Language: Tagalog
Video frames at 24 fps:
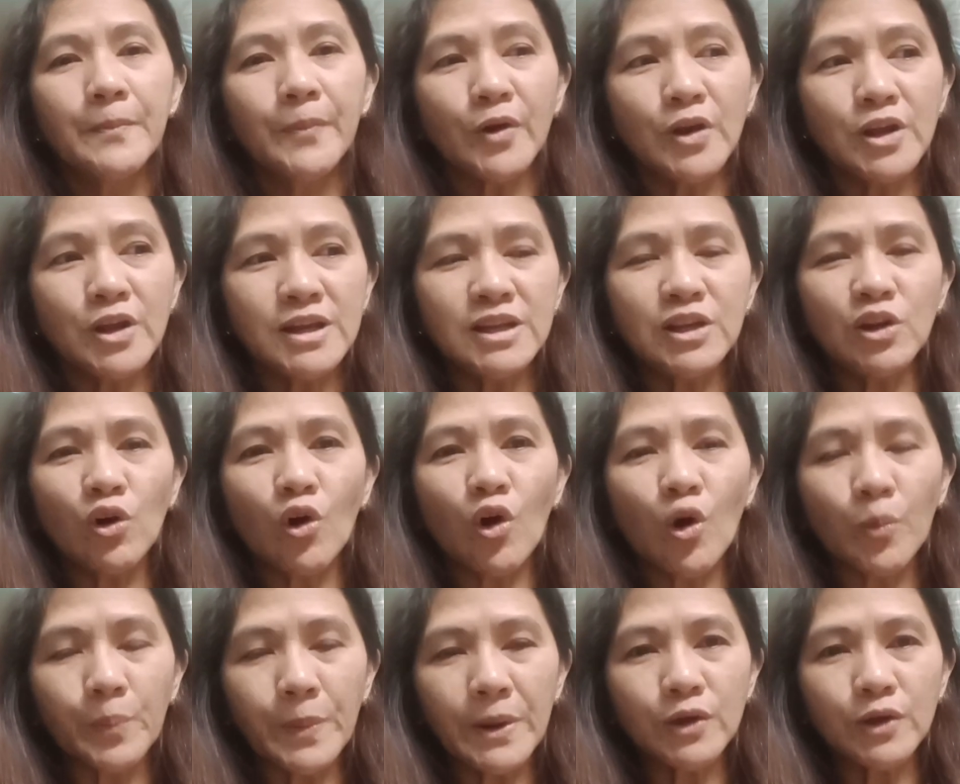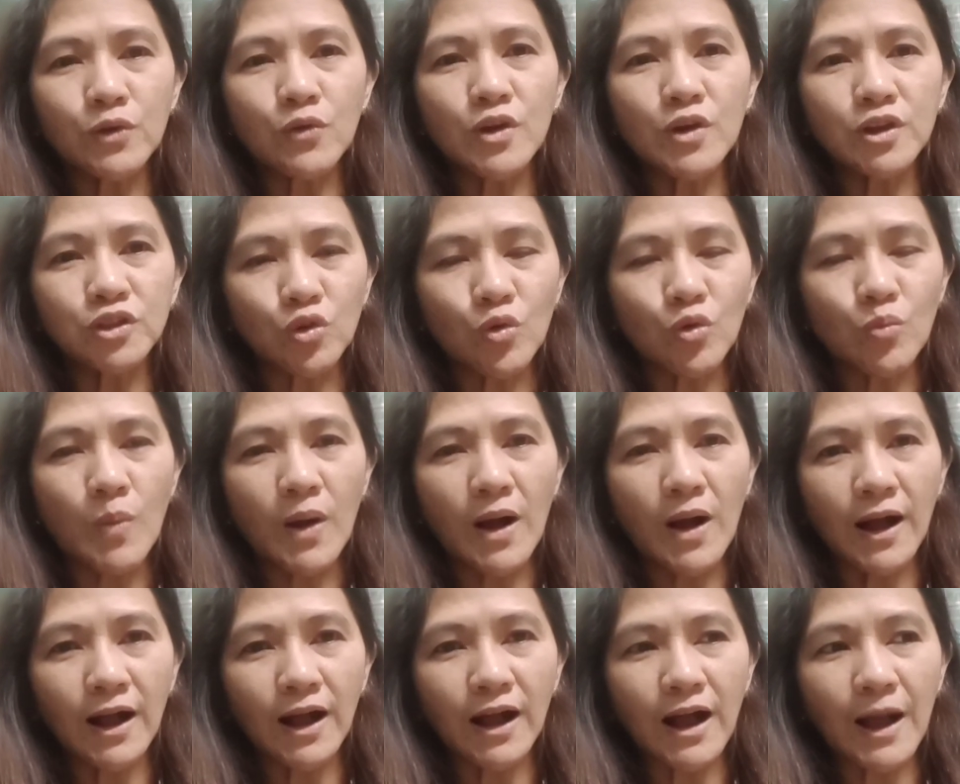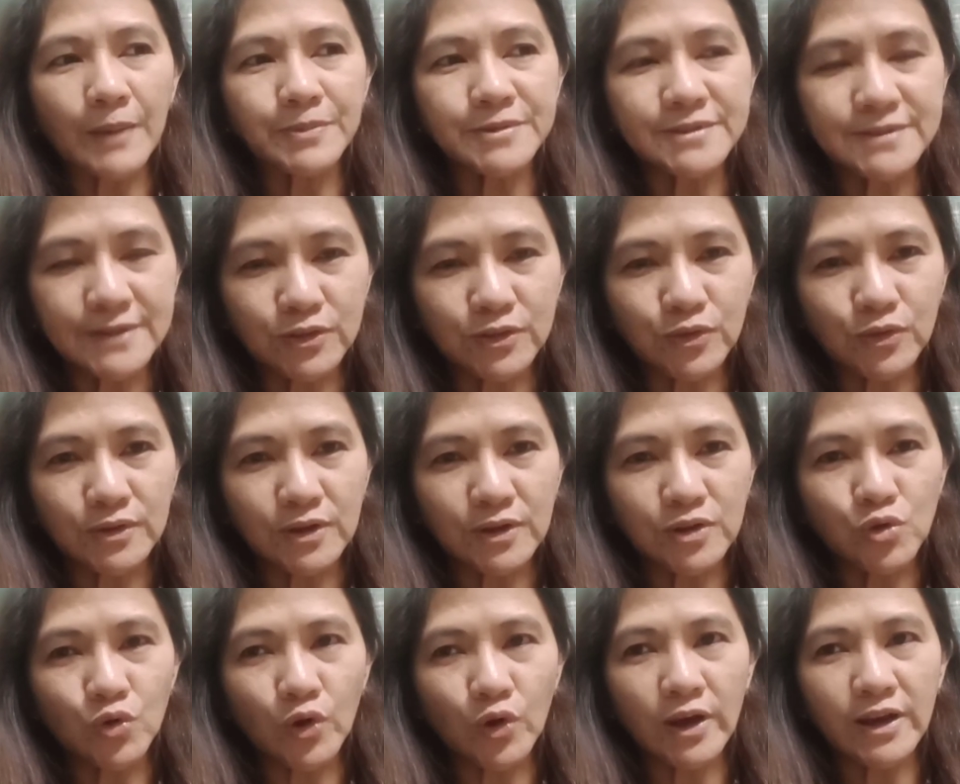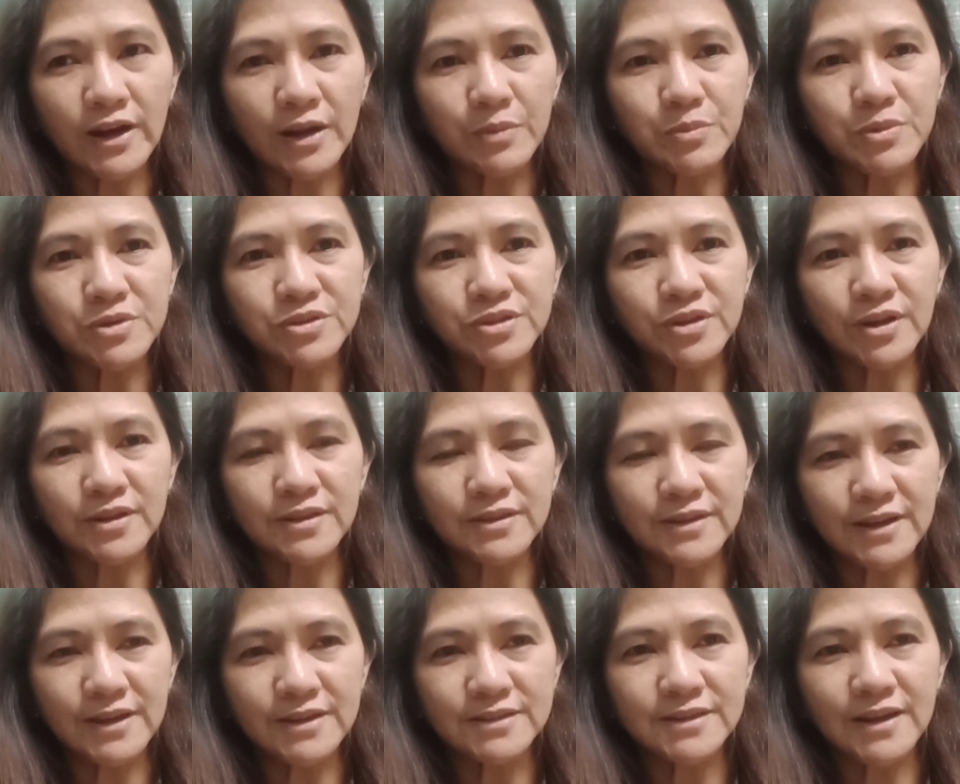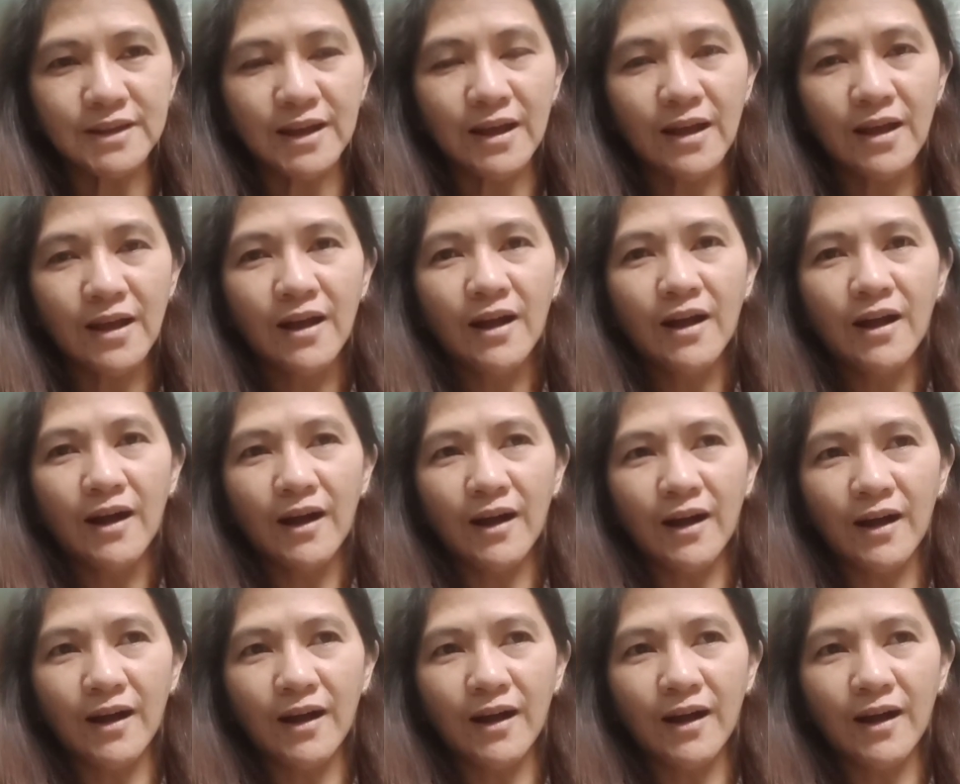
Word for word: Pero yung ino-offer kong itong mga cups na to na New Era Mitchellness, ah...